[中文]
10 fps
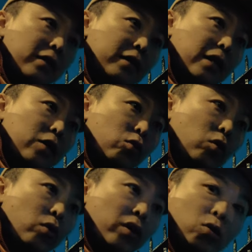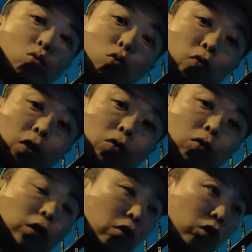在短短的五分
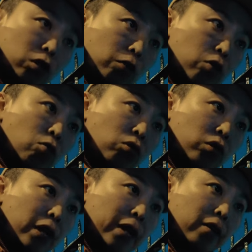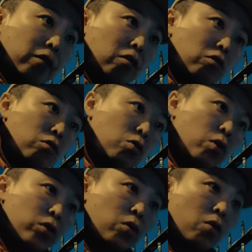钟到十分钟之内呢，可能就
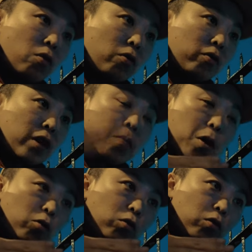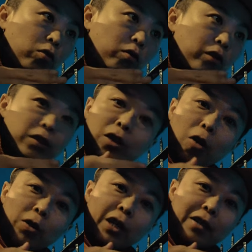会从两秒钟
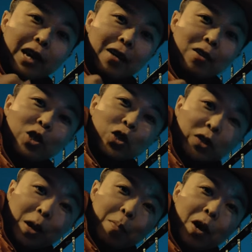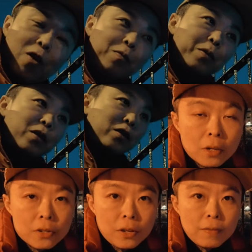到现在的十三秒。
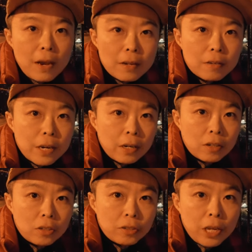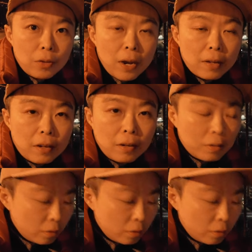现在的这个时间段呢，